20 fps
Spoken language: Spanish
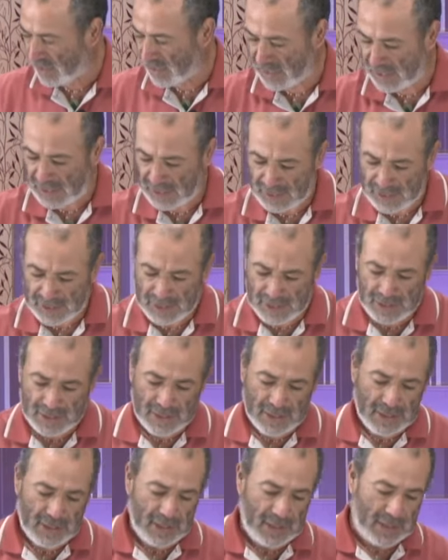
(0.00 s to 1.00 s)
acá
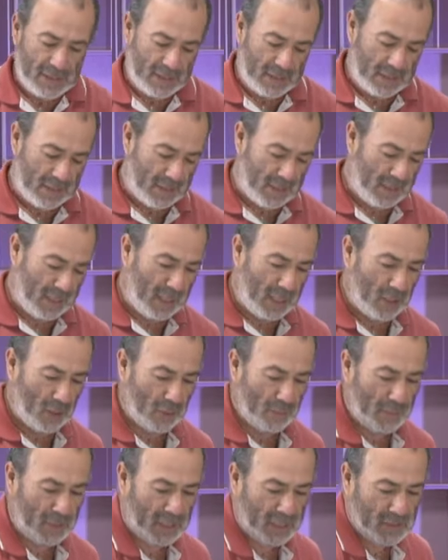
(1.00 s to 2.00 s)
y
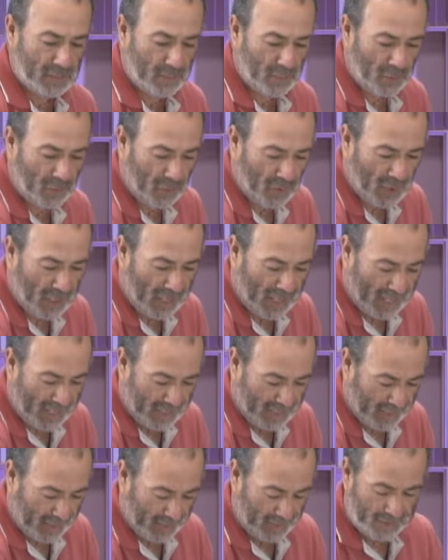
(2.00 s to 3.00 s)
lo mismo
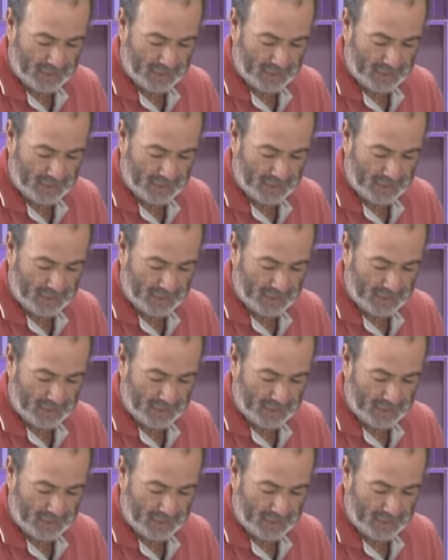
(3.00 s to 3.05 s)
allá.